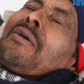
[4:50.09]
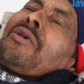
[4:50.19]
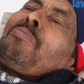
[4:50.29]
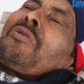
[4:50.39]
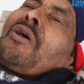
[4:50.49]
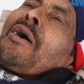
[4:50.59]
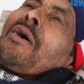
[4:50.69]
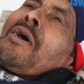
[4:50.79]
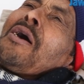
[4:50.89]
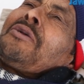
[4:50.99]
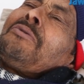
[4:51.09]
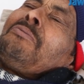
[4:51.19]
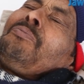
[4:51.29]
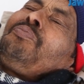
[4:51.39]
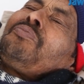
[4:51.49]
يصبح تقال
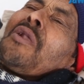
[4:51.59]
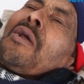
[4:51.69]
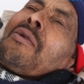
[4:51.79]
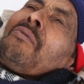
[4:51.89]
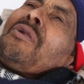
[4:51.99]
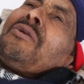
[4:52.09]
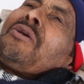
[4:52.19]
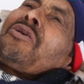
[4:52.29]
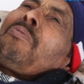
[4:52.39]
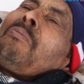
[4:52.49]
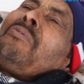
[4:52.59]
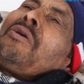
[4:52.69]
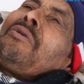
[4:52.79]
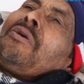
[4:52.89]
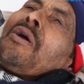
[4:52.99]
حاجة نولي نسببني